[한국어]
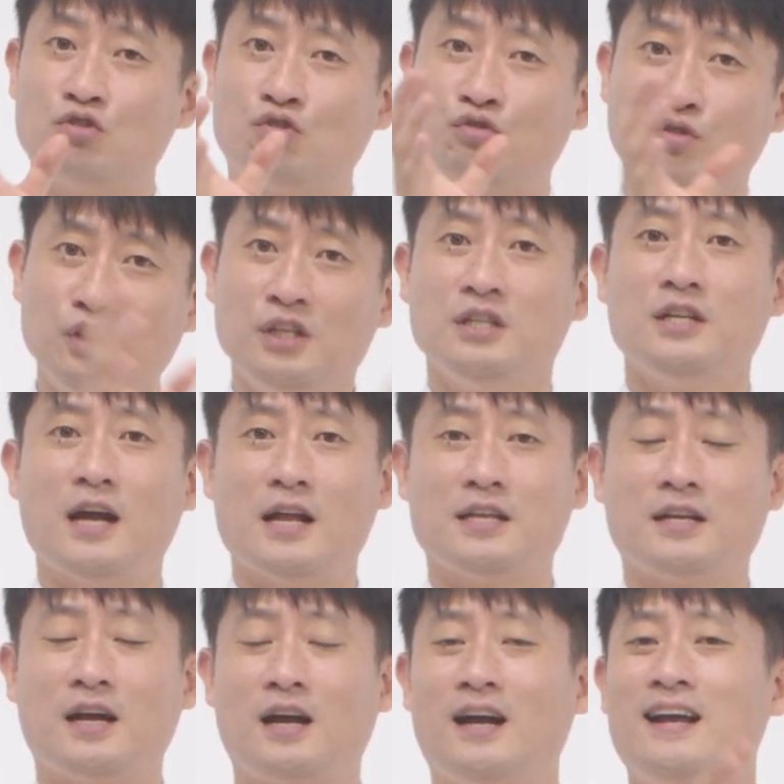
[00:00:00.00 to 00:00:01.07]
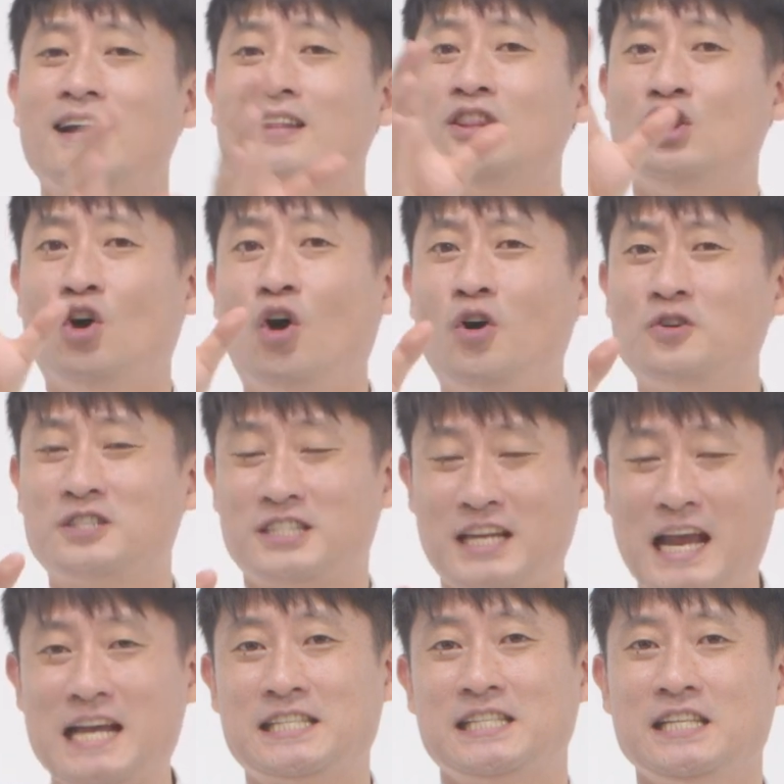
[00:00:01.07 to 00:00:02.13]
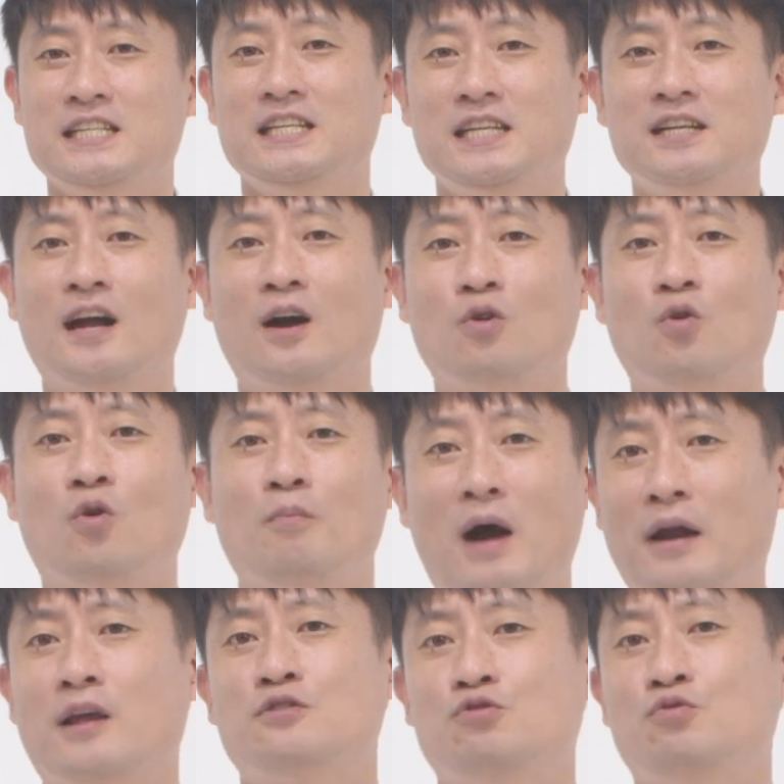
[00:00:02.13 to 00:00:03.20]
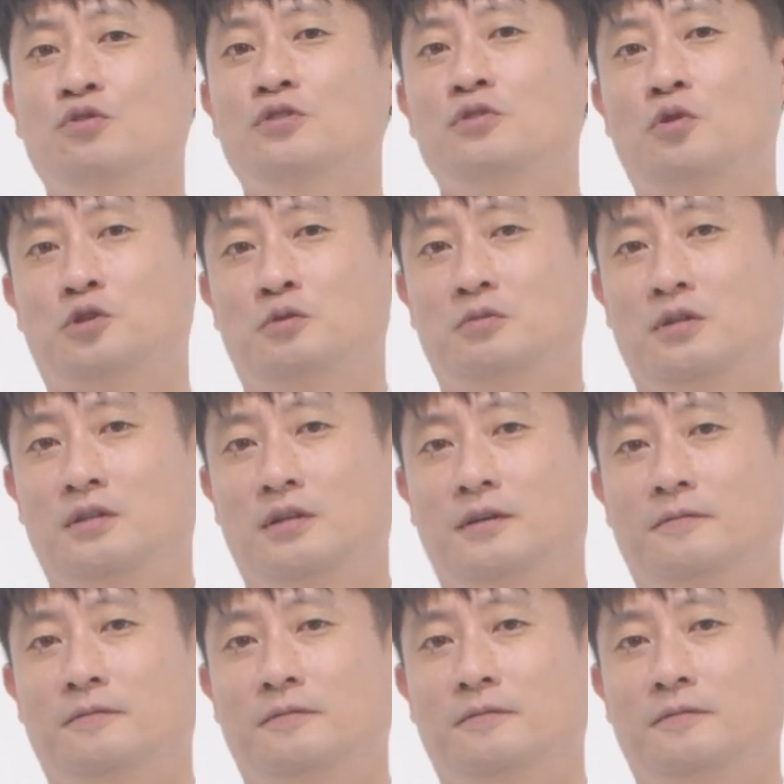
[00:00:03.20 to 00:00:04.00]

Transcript: 주인이 아니라 너 자신이라고 말해주고 있는 것입니다.